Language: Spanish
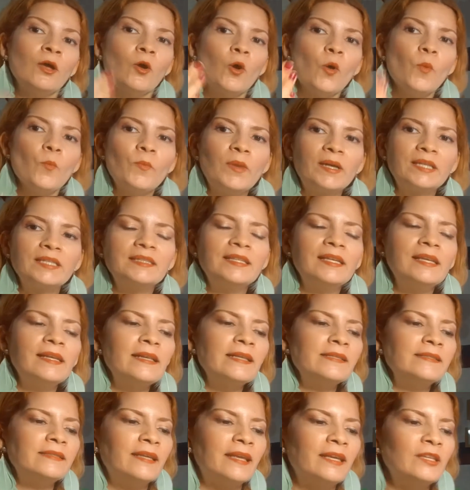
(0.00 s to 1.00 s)

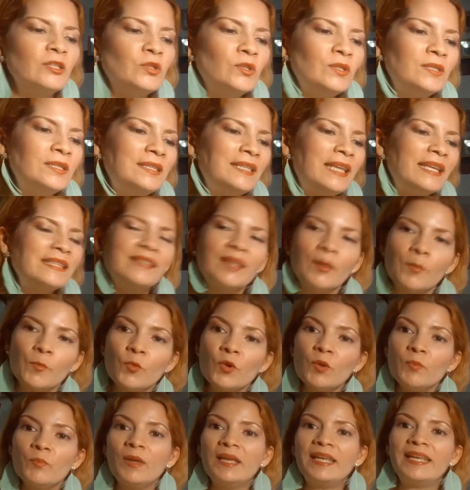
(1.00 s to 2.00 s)
compartirles que desde
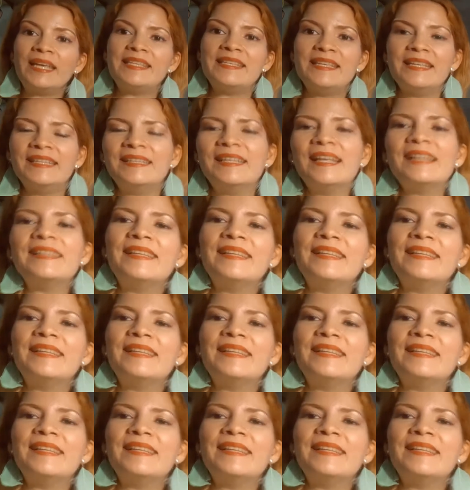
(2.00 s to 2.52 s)
muy pequeñita